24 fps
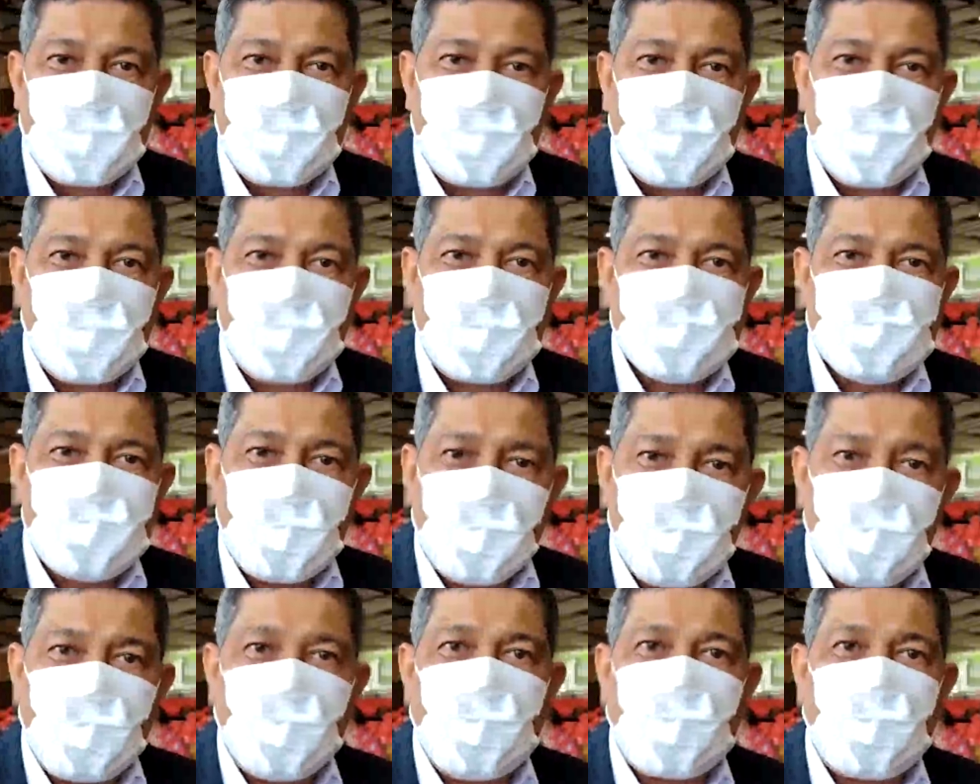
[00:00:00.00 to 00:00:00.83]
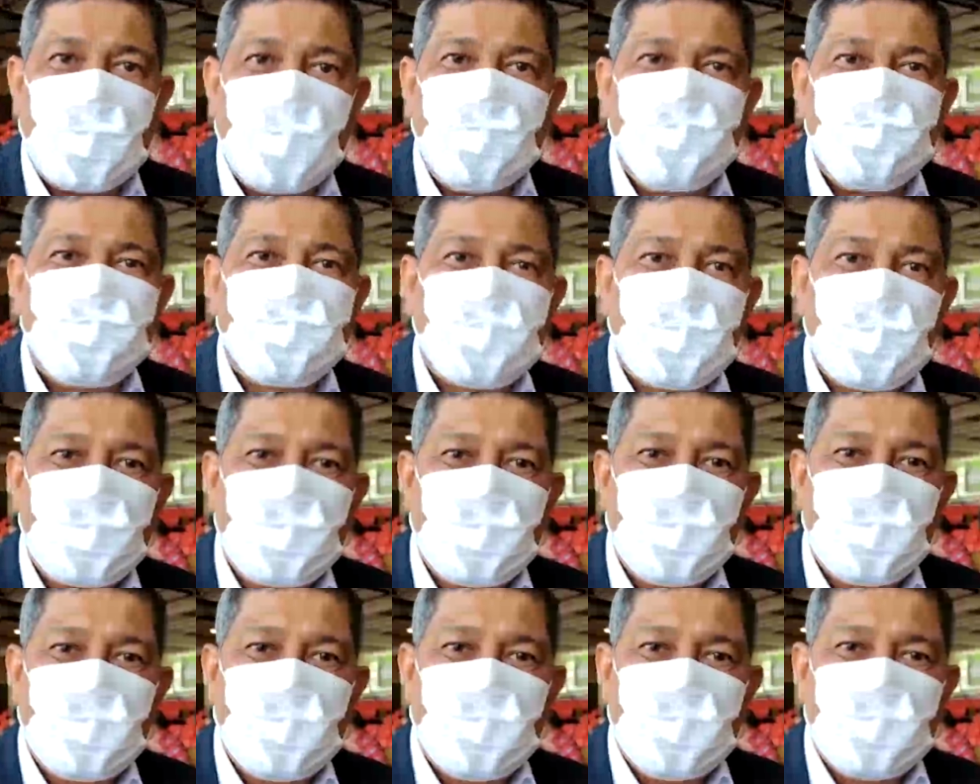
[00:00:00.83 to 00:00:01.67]
Dan saya berharap
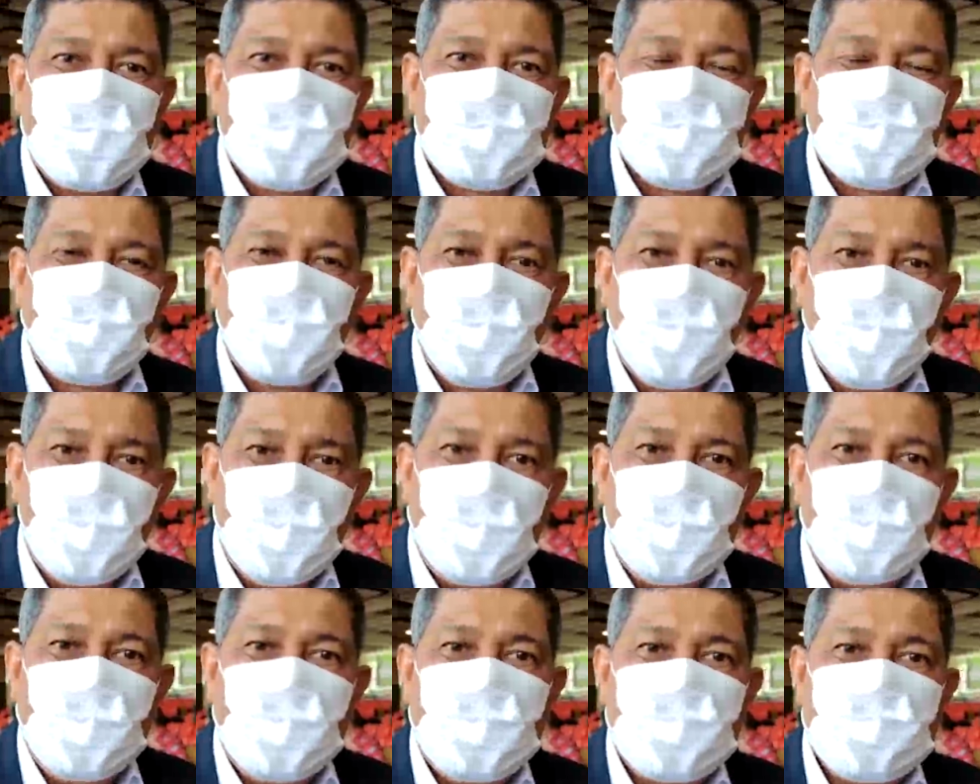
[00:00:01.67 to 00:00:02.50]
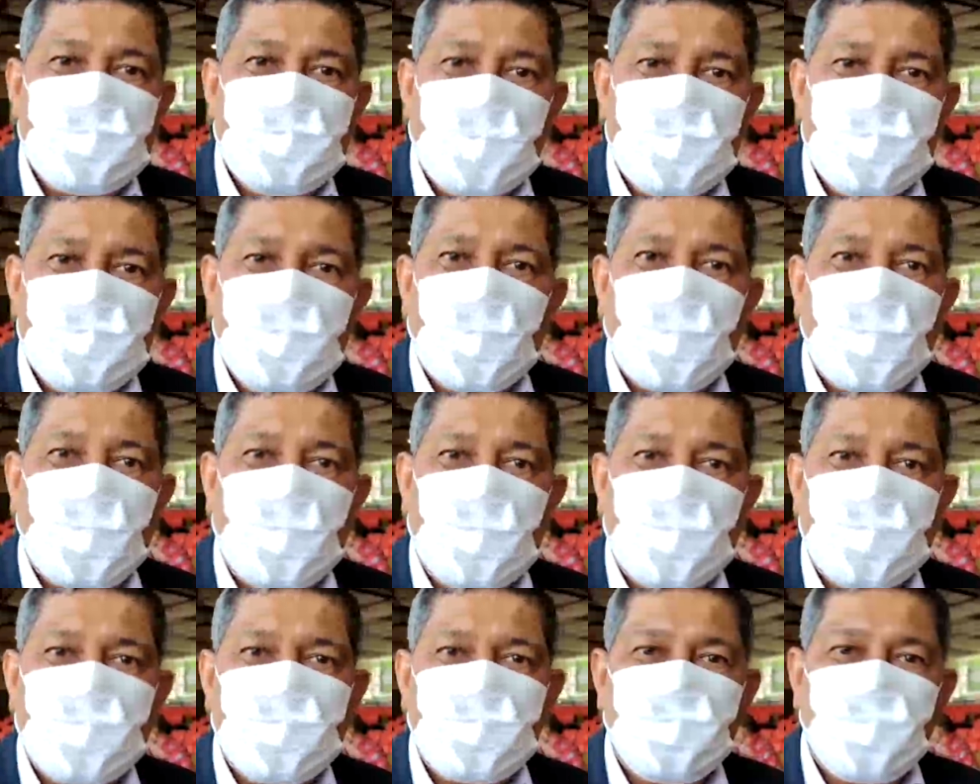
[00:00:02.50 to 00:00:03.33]
semua
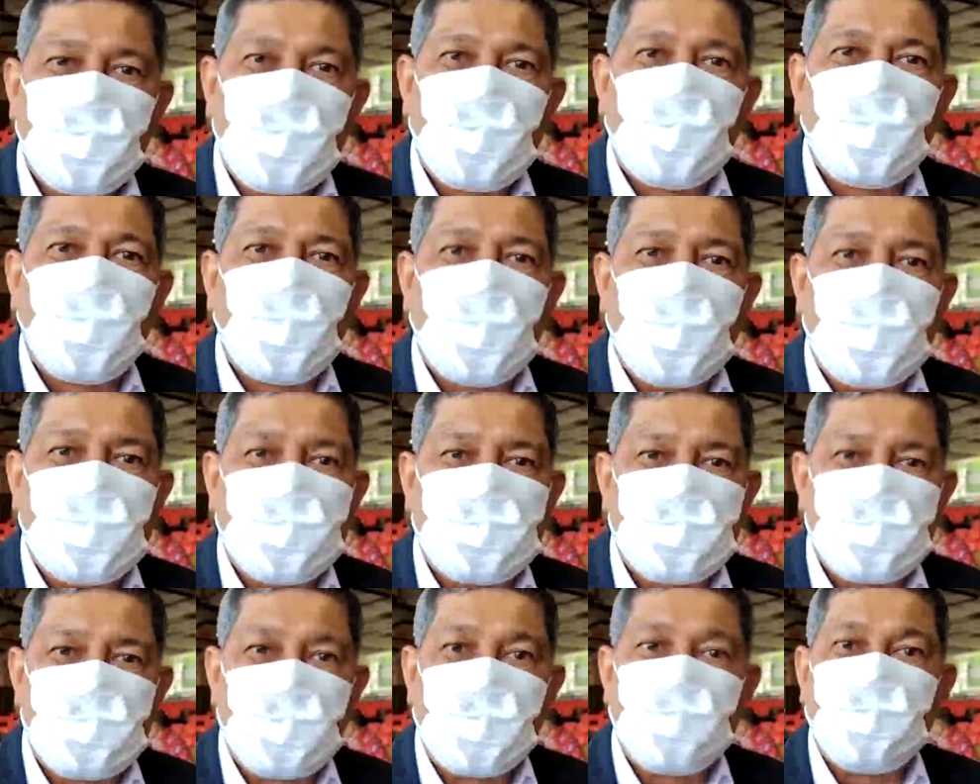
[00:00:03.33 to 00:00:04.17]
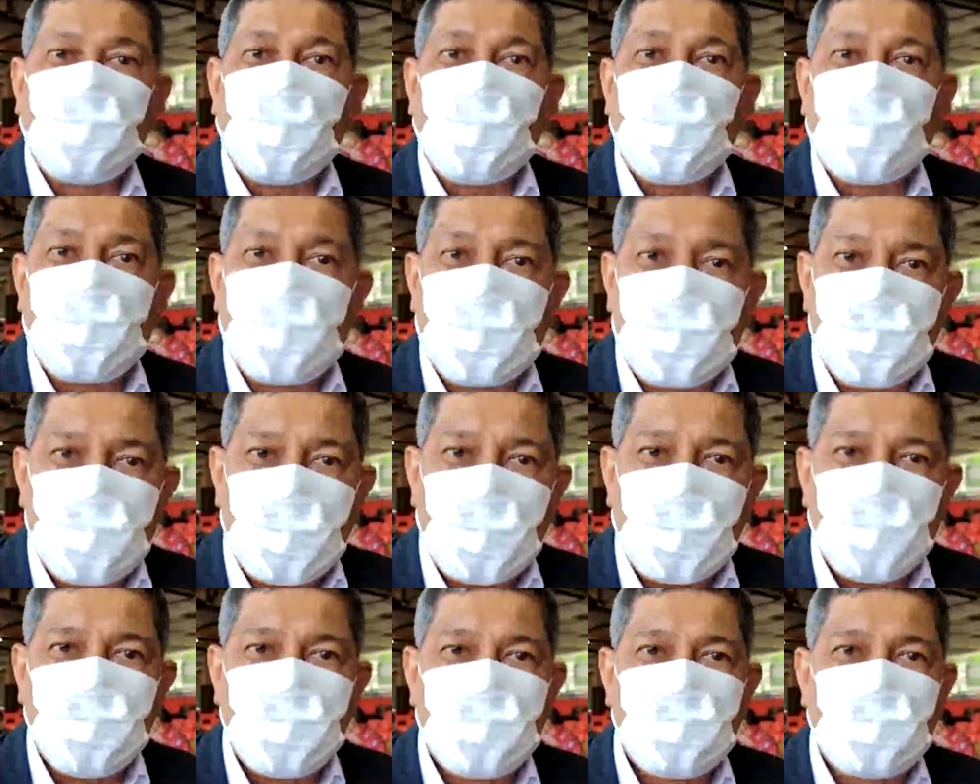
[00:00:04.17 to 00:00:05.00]
jajaran Purnawirawan PPAD
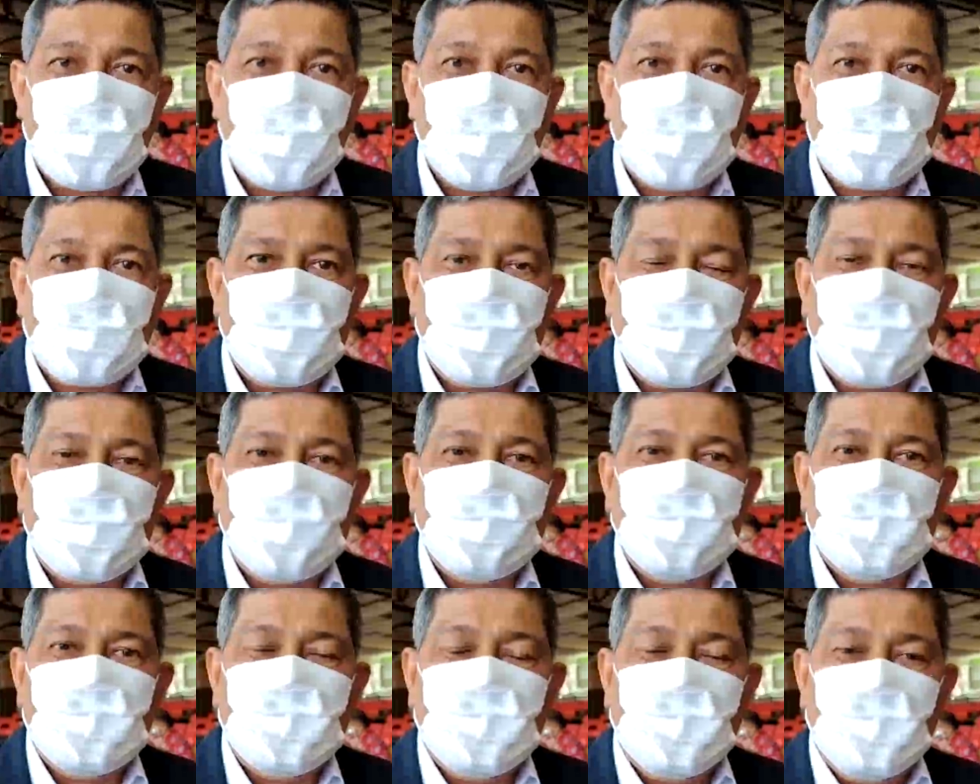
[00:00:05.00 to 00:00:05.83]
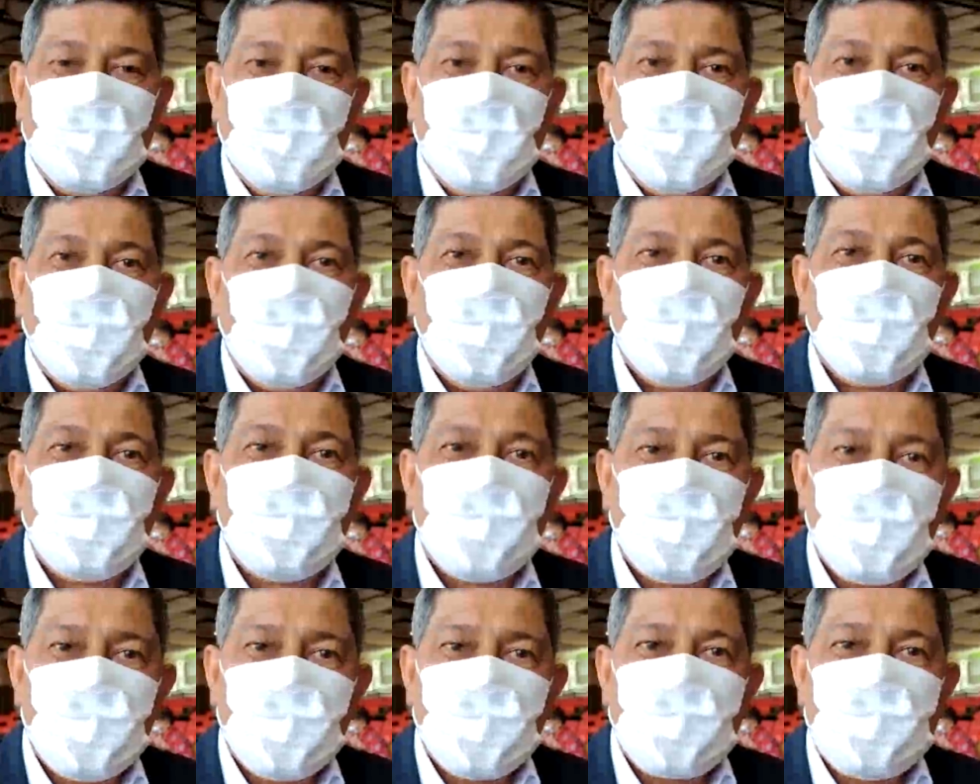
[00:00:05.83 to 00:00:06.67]
dimanapun berada
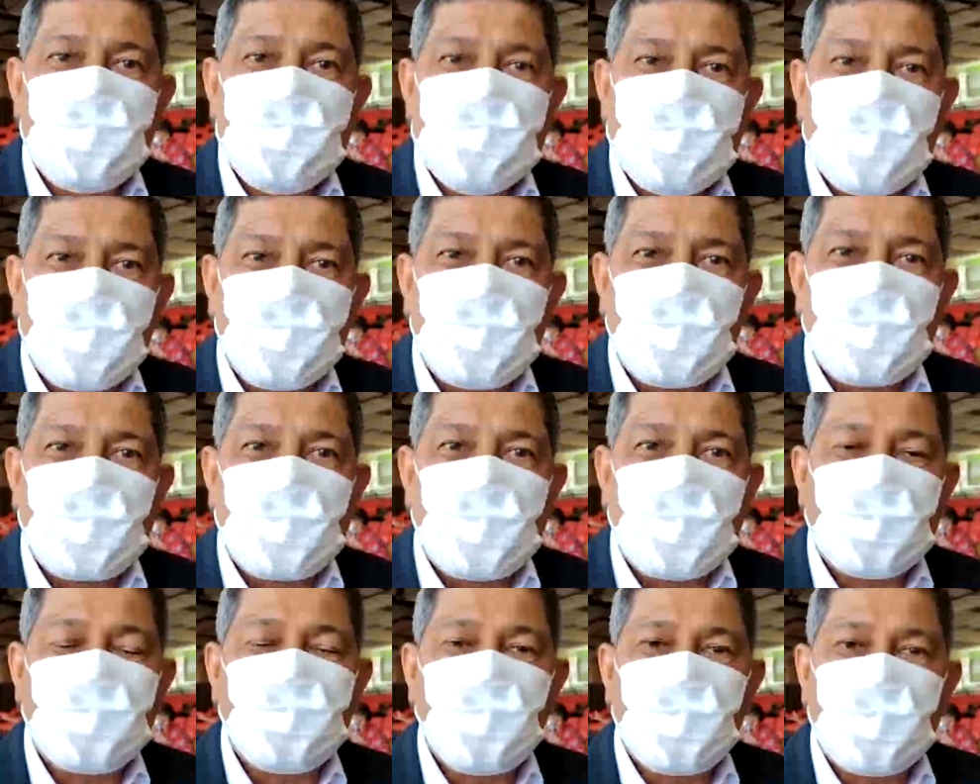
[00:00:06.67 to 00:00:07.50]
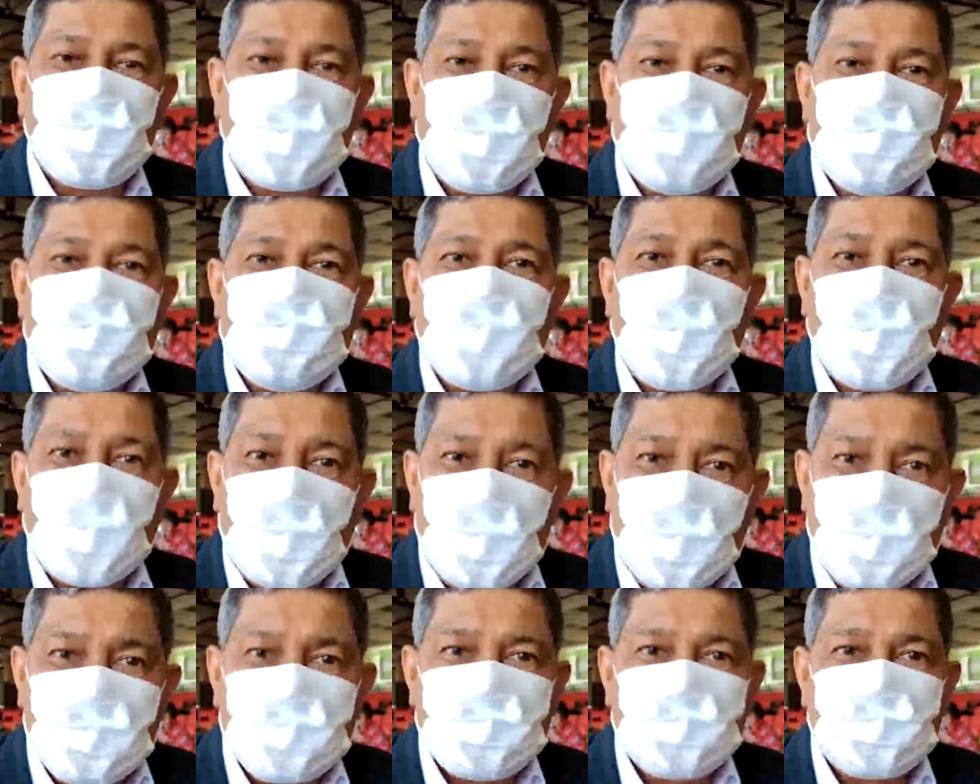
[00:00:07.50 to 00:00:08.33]
untuk bisa melihat potensi
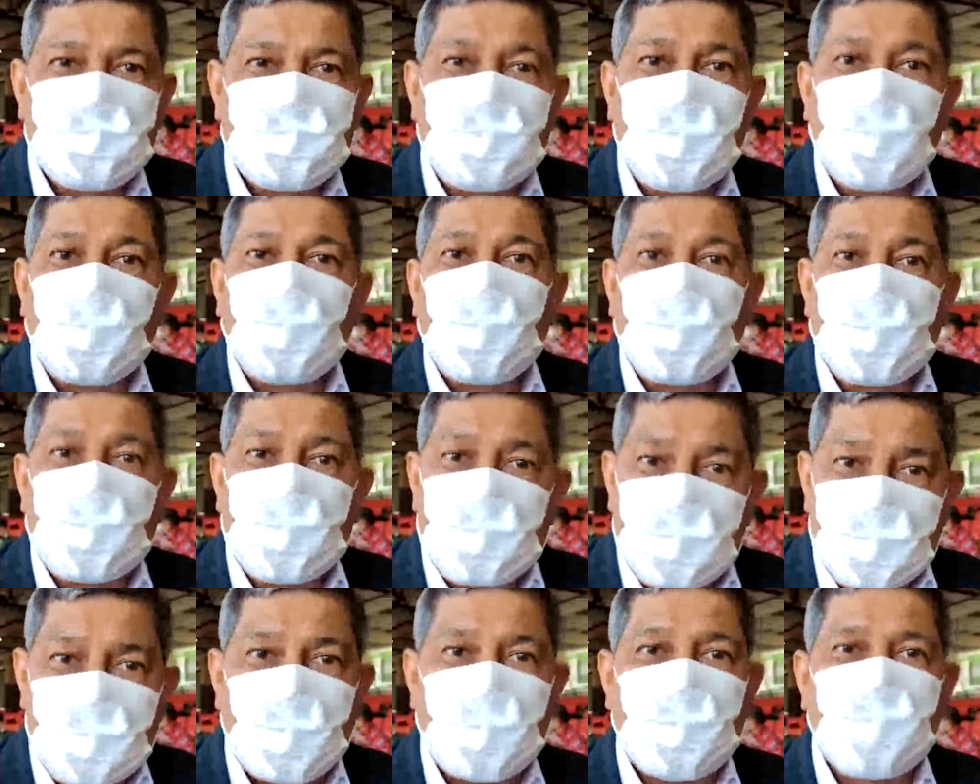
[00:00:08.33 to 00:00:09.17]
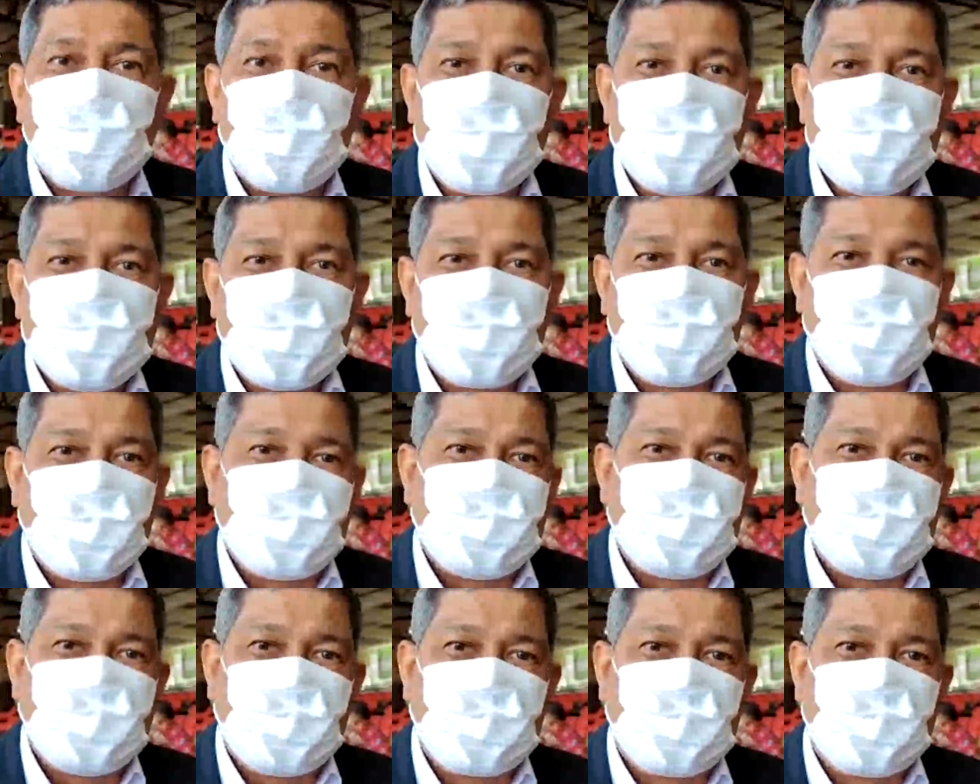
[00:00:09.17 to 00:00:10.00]
alam yang ada di daerah
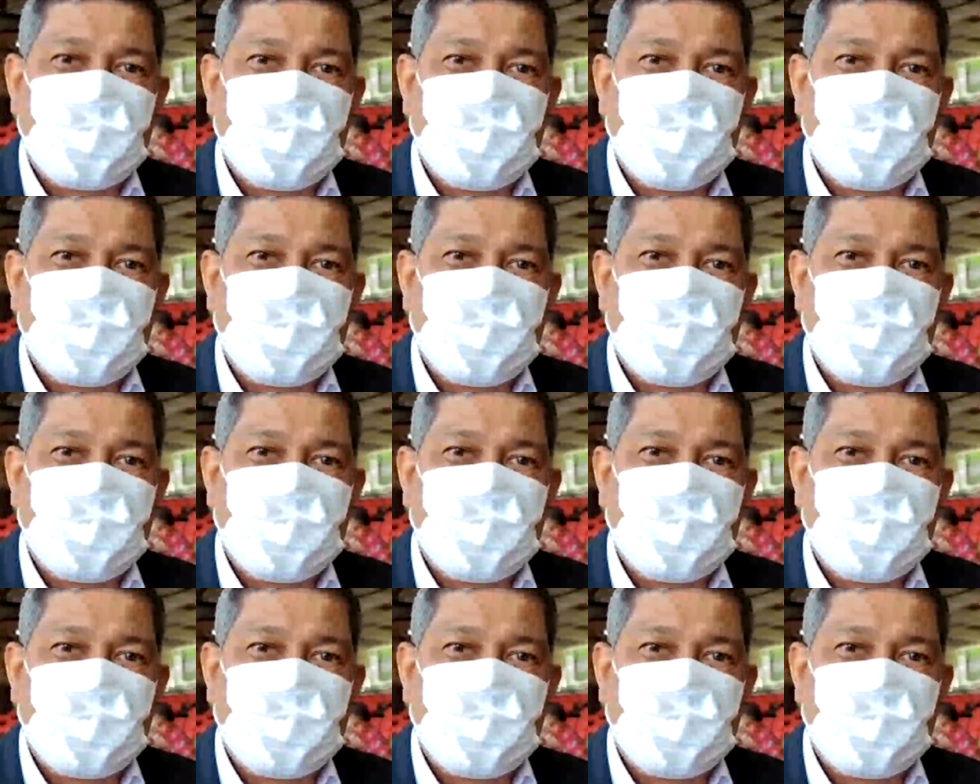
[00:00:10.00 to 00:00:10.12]
masing-masing